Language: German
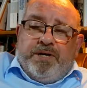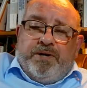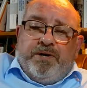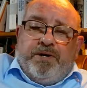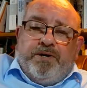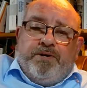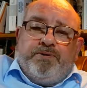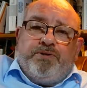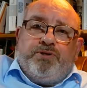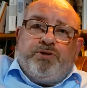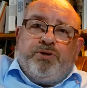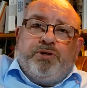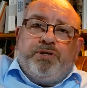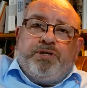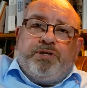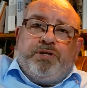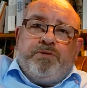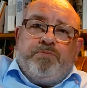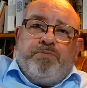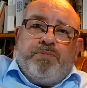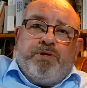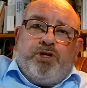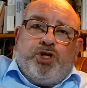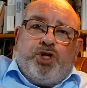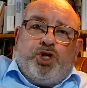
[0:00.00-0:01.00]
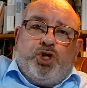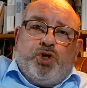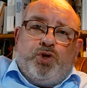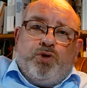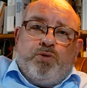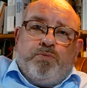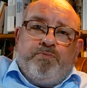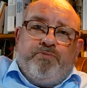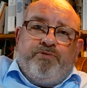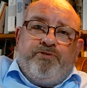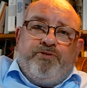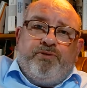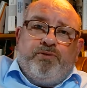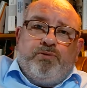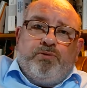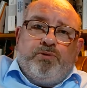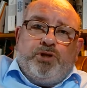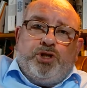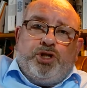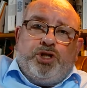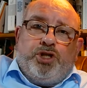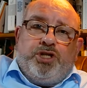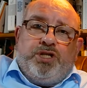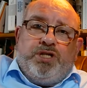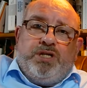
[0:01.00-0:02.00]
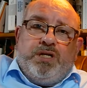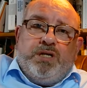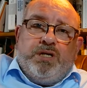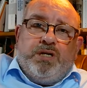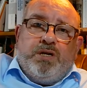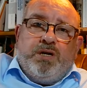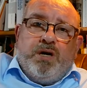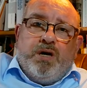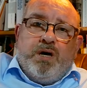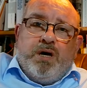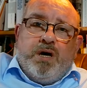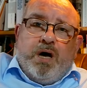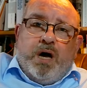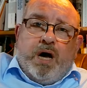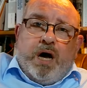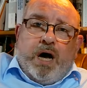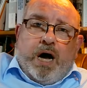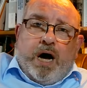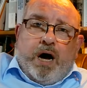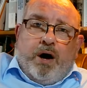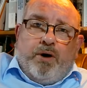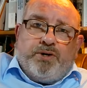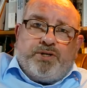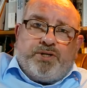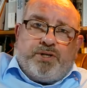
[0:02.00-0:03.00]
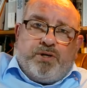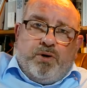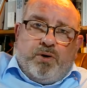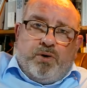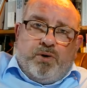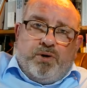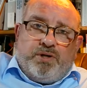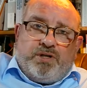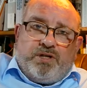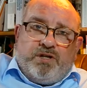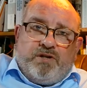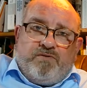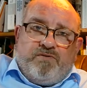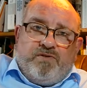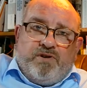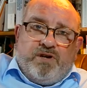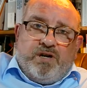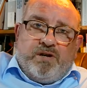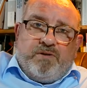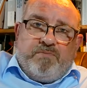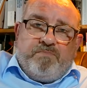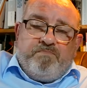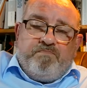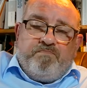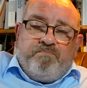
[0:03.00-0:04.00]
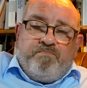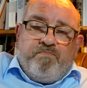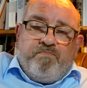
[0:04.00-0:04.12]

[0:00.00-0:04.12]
äh, sollte mit Stumpf und Stiel ausgerottet werden.